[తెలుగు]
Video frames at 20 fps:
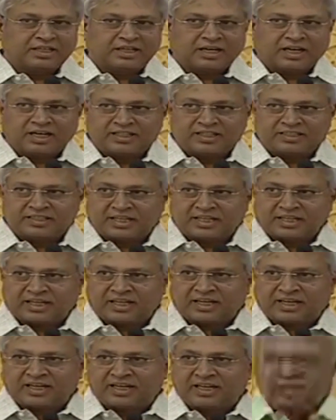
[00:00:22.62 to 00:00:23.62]

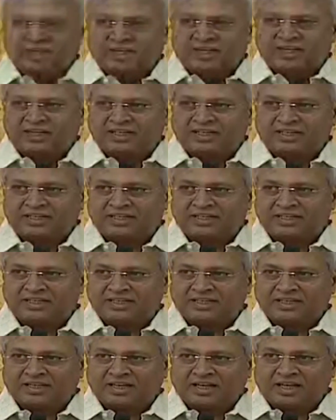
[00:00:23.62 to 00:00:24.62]
రాజశేఖర్ రెడ్డి గారి
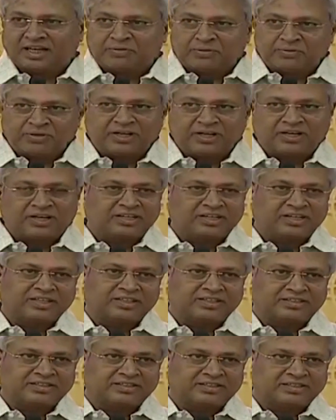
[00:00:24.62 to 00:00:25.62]
అభిమానులకి
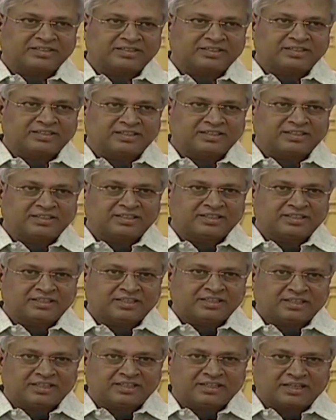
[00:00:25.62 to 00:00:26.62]

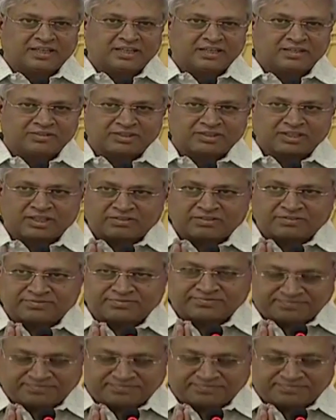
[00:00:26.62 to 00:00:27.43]
అందరికీ నమస్కారం